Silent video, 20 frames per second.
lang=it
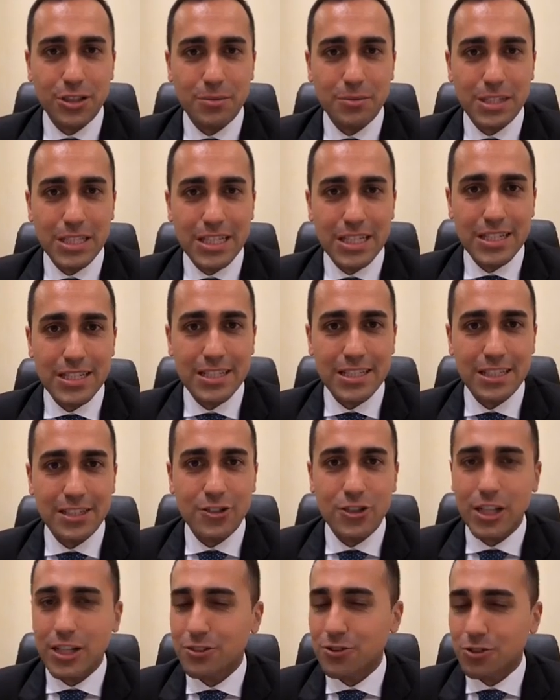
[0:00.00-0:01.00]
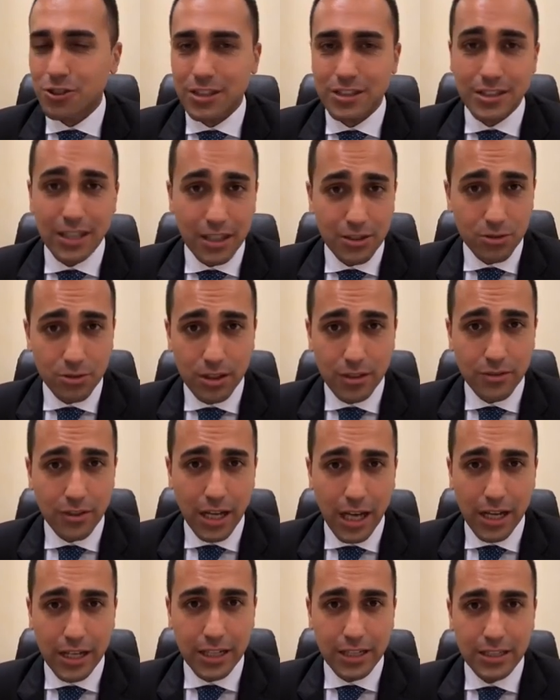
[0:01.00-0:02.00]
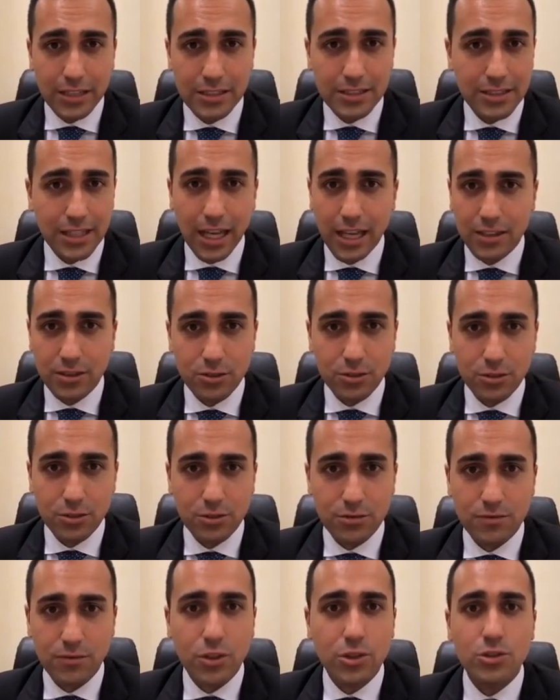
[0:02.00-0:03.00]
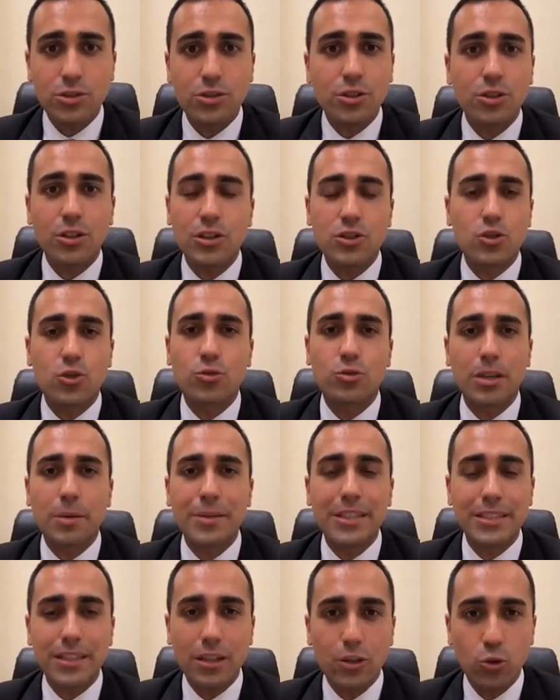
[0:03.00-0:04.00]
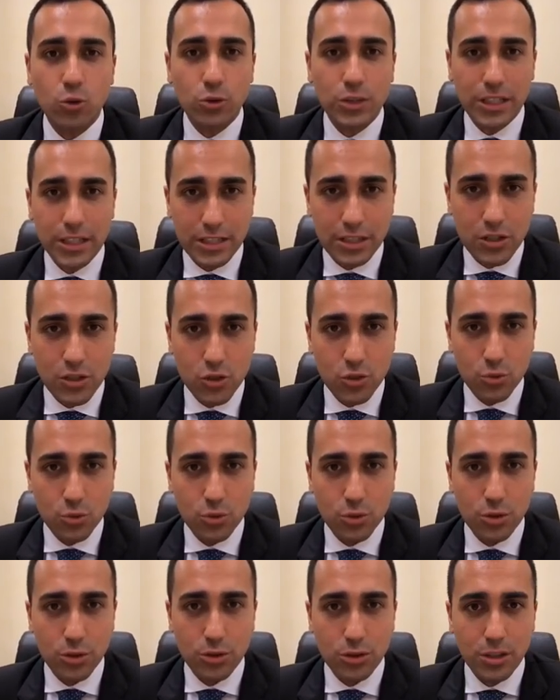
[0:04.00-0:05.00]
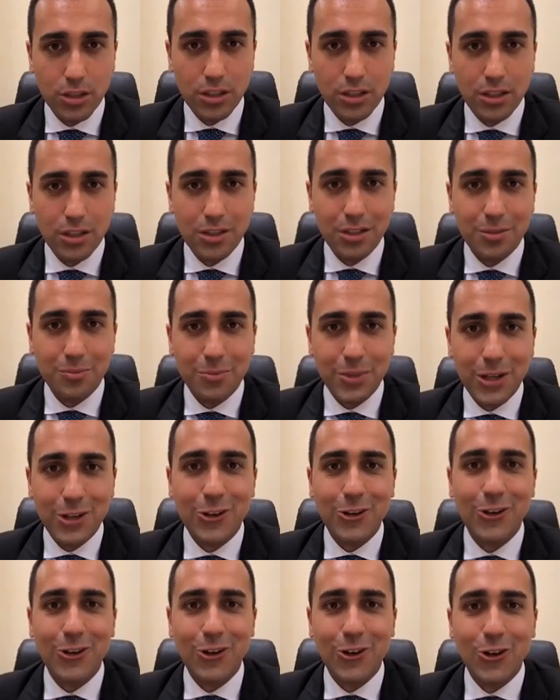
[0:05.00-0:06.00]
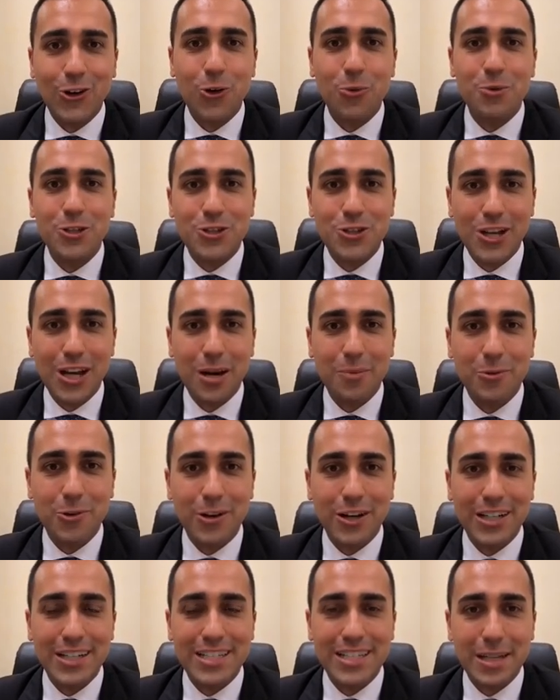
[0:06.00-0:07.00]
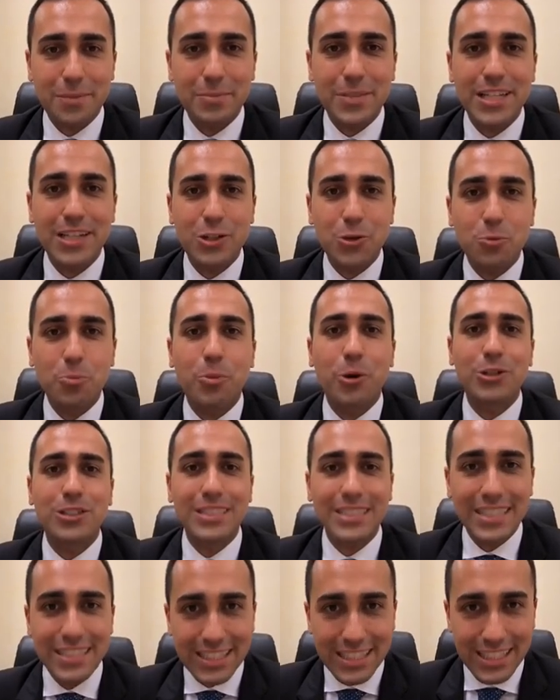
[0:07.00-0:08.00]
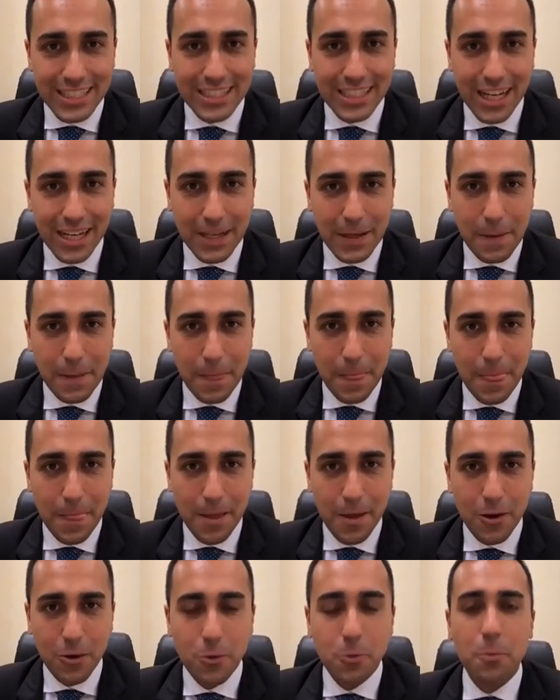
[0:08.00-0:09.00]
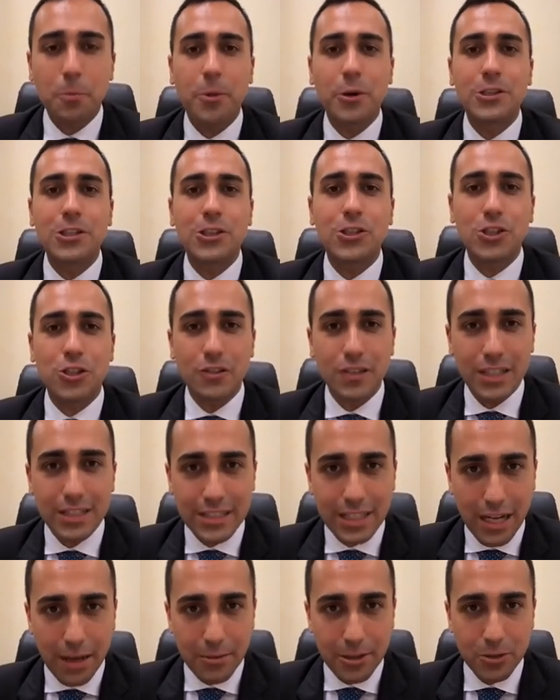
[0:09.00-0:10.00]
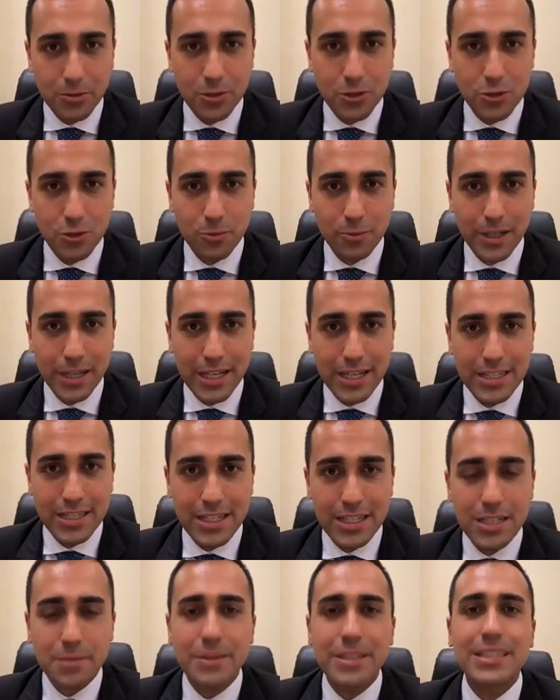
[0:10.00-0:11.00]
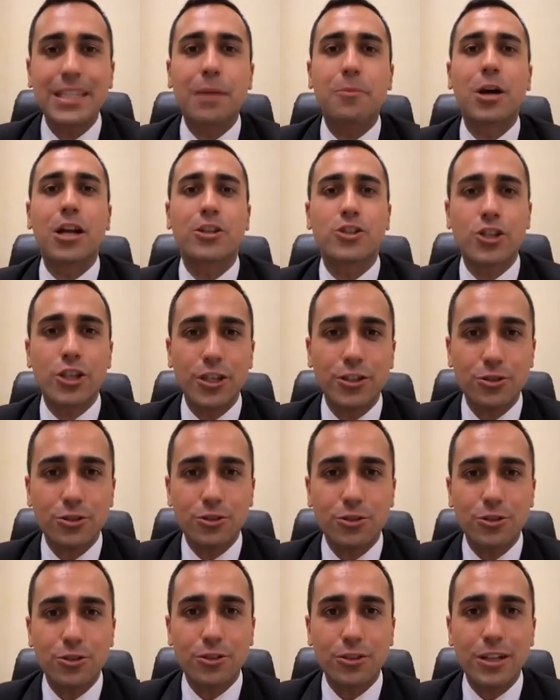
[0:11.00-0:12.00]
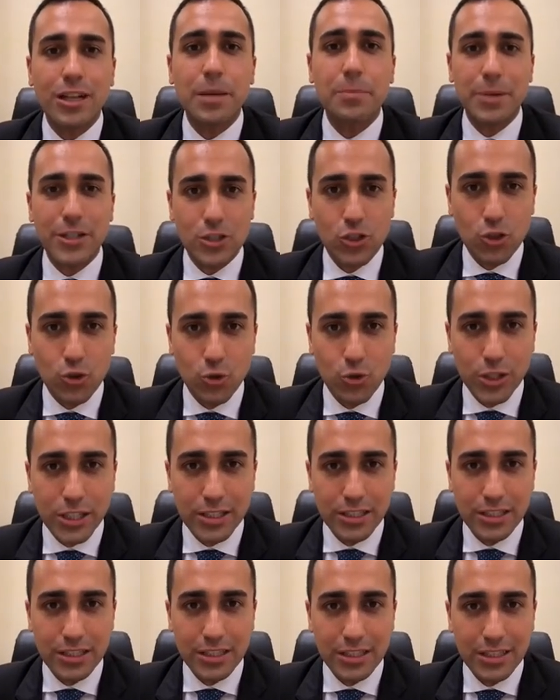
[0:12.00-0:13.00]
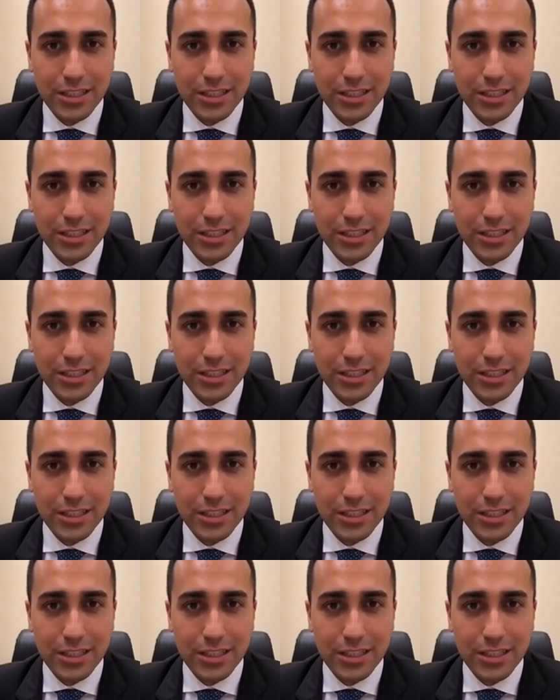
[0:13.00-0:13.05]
dei Ministri. Certo c'è tanto da fare, tanto, non voglio assolutamente illudere nessuno, però cominciamo a ristabilire un po' di dignità, un po' di civiltà per questo Paese e rimettiamo al centro le persone.